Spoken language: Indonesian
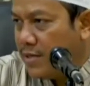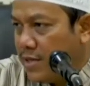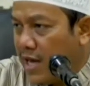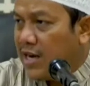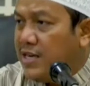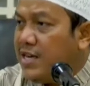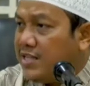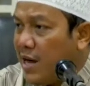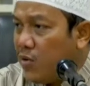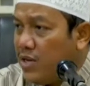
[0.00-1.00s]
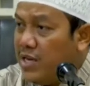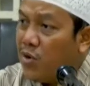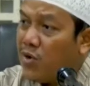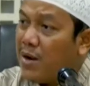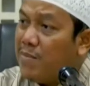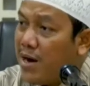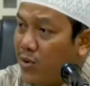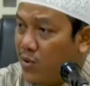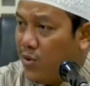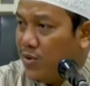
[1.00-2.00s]
Karena dia takut ini orang
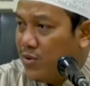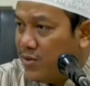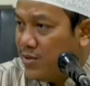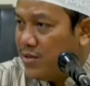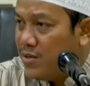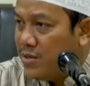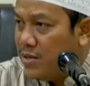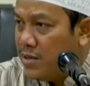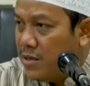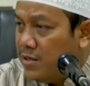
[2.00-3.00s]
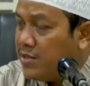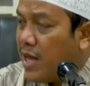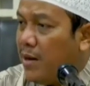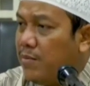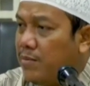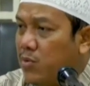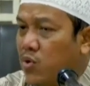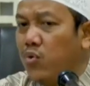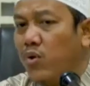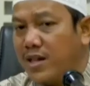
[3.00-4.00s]
baru loh. Entah
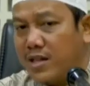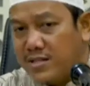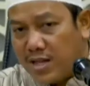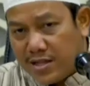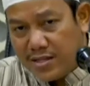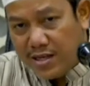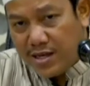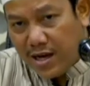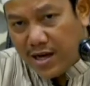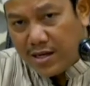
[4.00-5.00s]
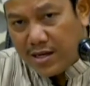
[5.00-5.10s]
kuat, entah tidak.